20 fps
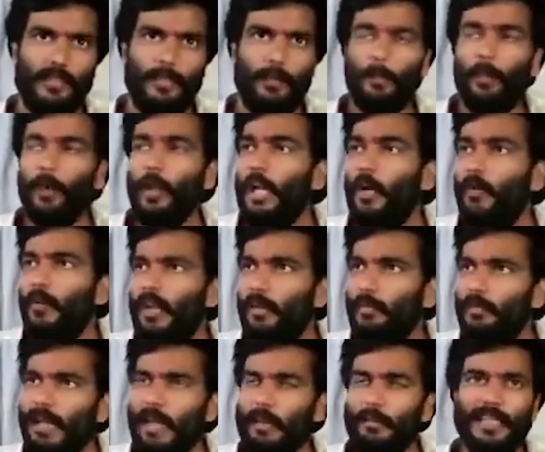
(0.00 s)

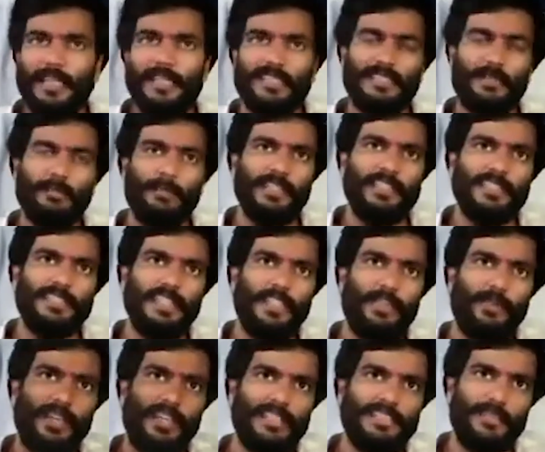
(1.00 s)
బొల్లవరం గ్రామానికి
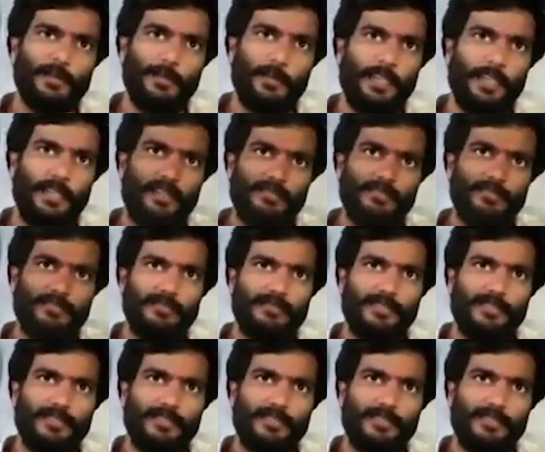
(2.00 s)
సంబంధించిన వాళ్ళని చంపినారు